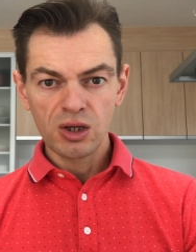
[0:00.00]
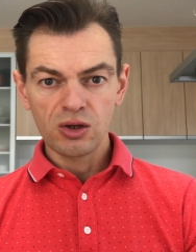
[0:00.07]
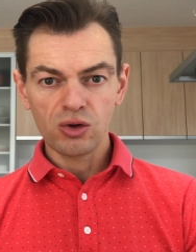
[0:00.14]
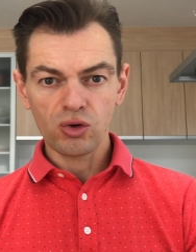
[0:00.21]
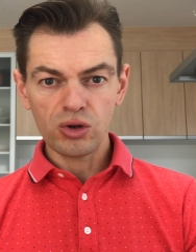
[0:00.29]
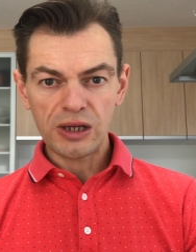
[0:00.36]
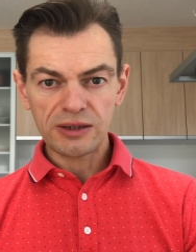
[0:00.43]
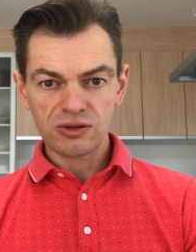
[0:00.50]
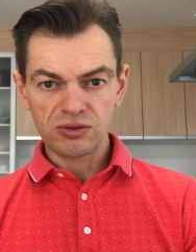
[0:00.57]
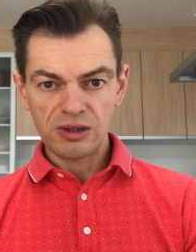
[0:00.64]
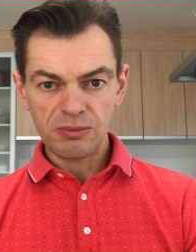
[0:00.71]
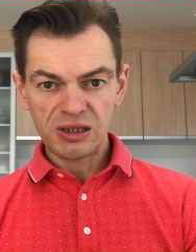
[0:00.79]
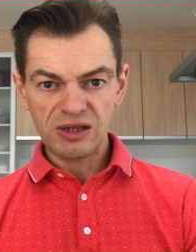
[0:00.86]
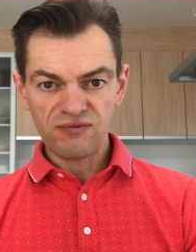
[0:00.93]
relatent
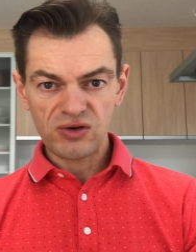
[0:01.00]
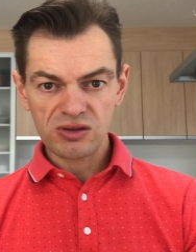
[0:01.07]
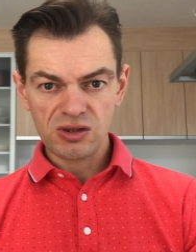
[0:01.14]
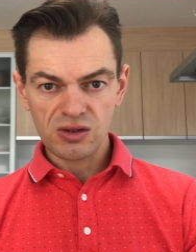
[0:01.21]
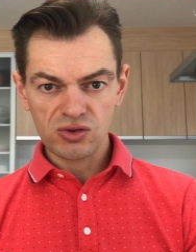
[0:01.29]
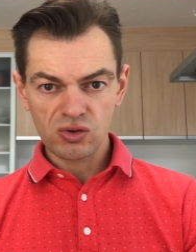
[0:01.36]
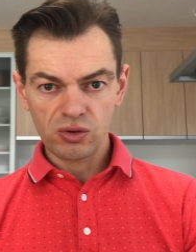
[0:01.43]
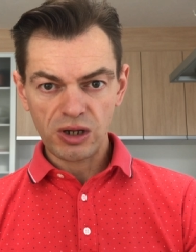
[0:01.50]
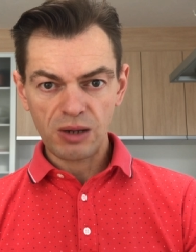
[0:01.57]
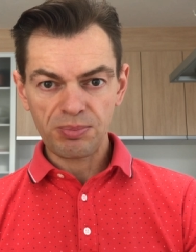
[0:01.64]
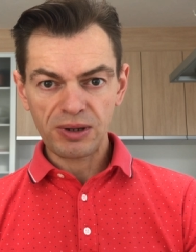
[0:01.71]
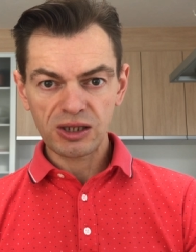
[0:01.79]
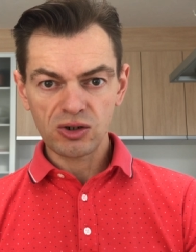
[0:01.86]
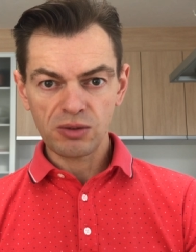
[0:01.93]
des manifestations à
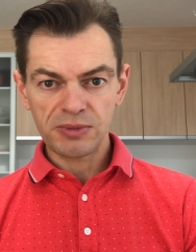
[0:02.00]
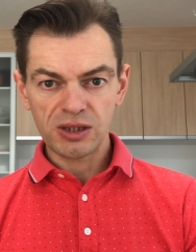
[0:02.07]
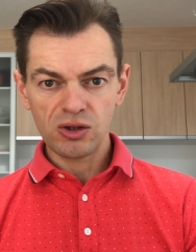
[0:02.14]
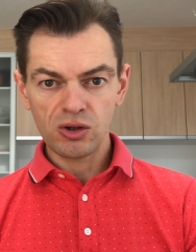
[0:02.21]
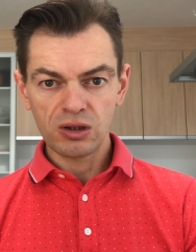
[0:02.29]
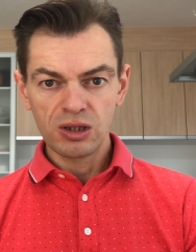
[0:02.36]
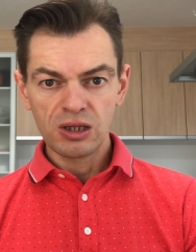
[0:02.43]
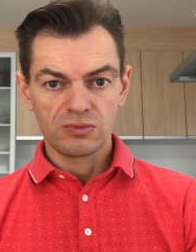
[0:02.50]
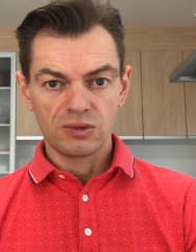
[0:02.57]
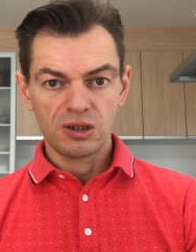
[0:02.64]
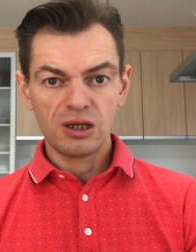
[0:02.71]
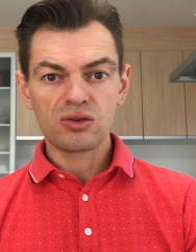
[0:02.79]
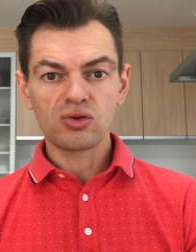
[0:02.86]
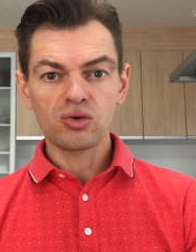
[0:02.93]
Paris comme ailleurs
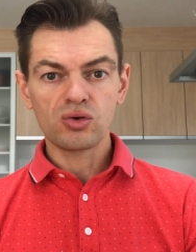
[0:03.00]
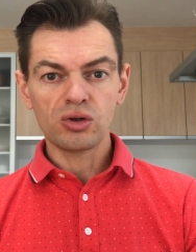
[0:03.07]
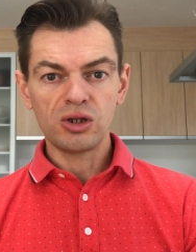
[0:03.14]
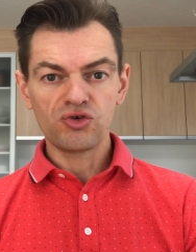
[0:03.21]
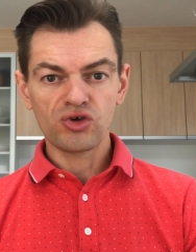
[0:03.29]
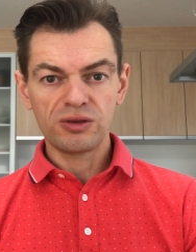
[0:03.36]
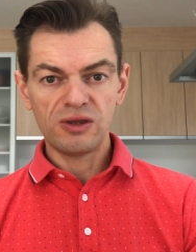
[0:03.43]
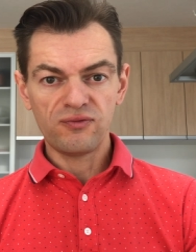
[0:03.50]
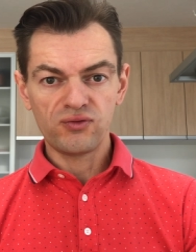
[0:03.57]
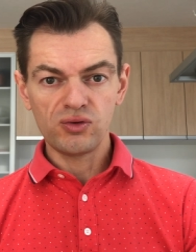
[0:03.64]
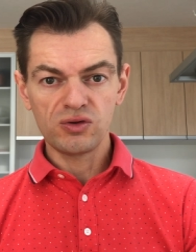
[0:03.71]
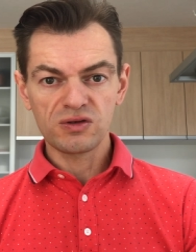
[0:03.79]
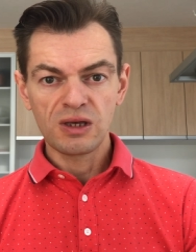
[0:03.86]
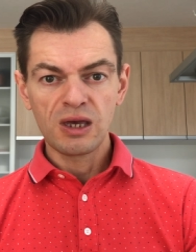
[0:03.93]
et ce que les gens
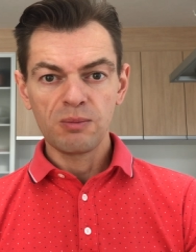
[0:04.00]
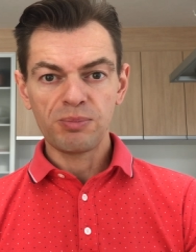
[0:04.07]
diffusent,